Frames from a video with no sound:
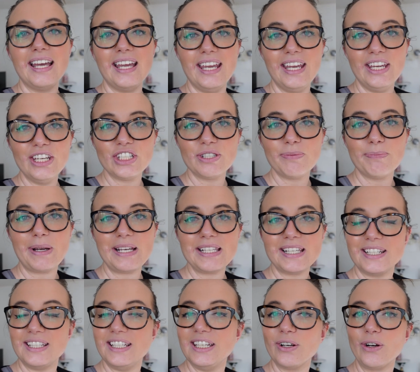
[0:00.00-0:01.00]
Ich
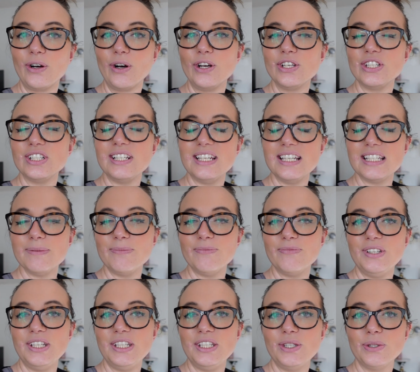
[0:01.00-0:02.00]
präsentiere euch in
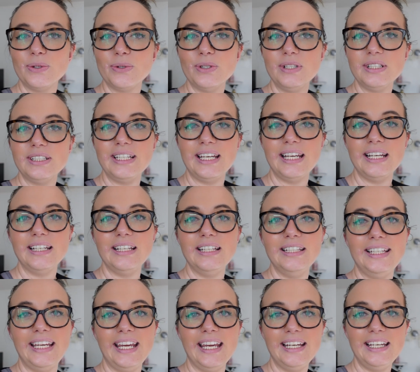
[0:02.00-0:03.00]
diesem Video den
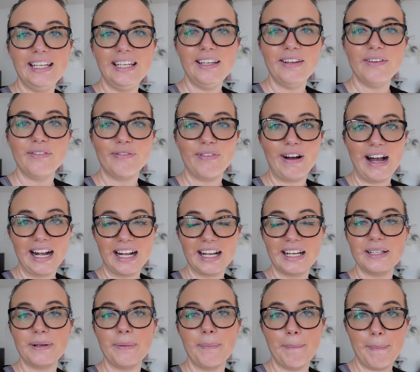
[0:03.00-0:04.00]
Jedi
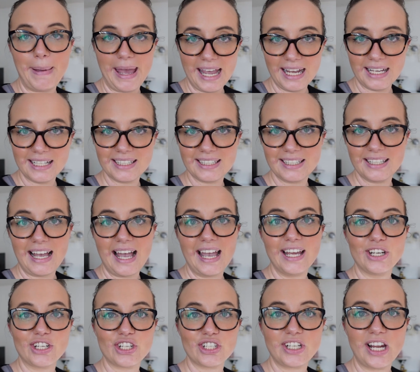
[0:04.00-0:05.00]
Wag Max,
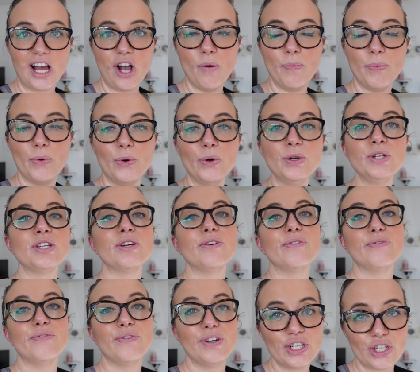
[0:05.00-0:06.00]
ein Staub- und
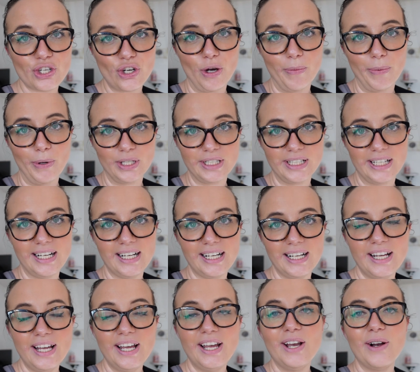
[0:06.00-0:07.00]
Wischroboter
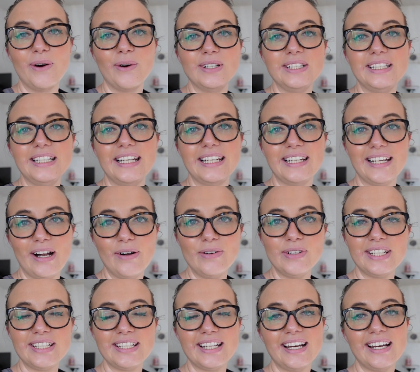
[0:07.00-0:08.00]
und die
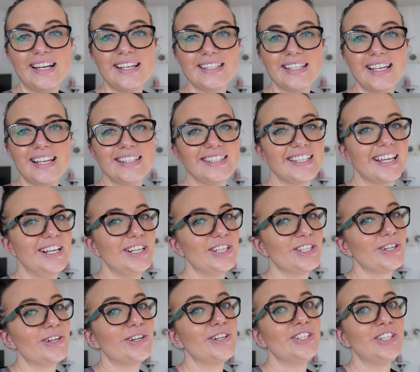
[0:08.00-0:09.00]
genauen Details erzähle
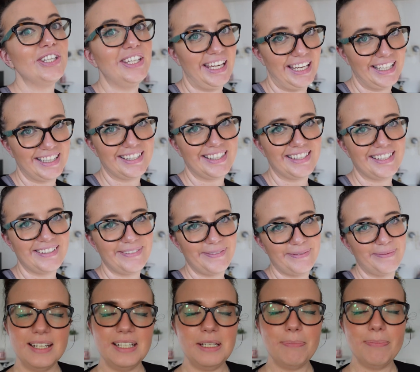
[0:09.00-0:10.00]
ich euch jetzt.
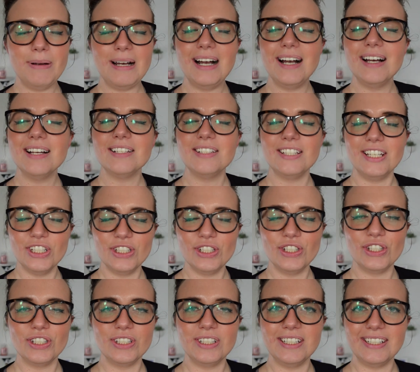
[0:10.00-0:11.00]
Die paar
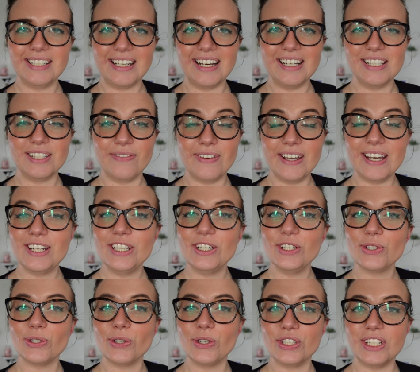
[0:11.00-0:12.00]
technischen Details werde
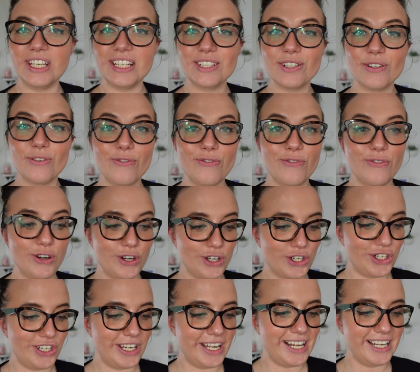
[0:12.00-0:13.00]
ich euch jetzt
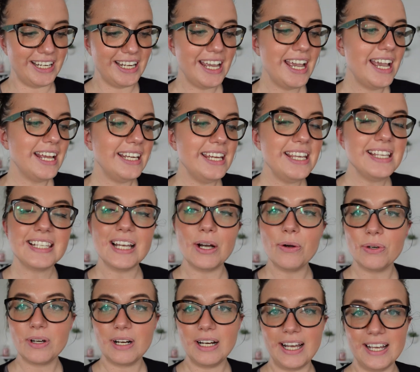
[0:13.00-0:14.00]
vorstellen. Die
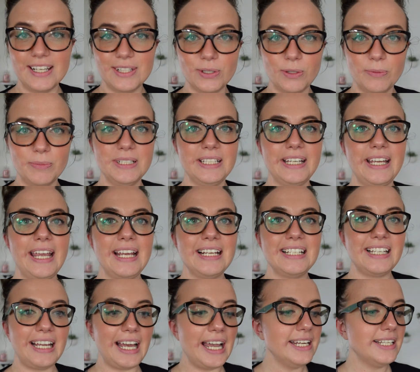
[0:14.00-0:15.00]
Saugleistung
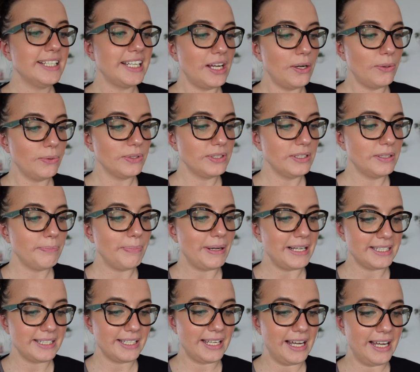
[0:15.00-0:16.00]
beträgt 3000
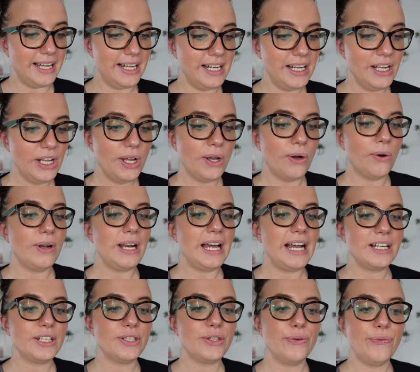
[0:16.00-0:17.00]
Pascal und
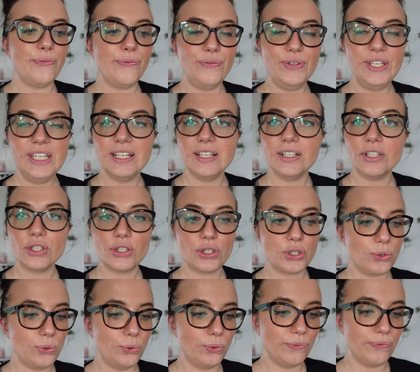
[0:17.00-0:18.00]
hat vier
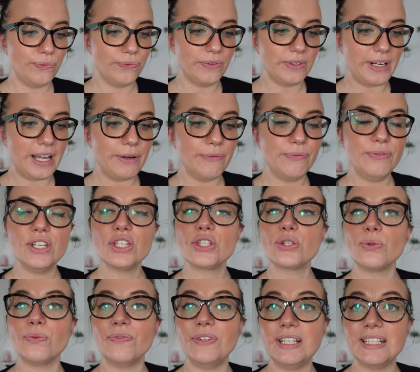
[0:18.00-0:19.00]
Stufen, ein
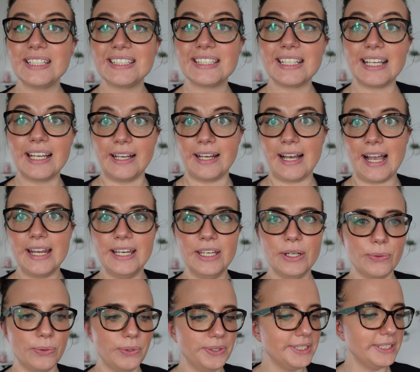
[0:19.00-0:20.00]
vierstufiges
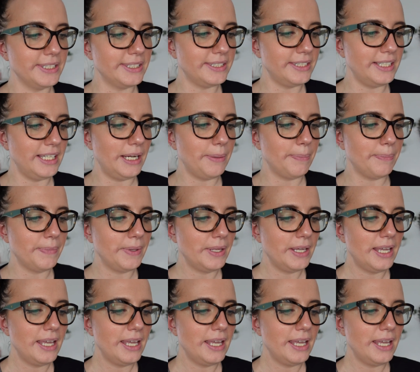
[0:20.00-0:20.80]
Reinigungssystem.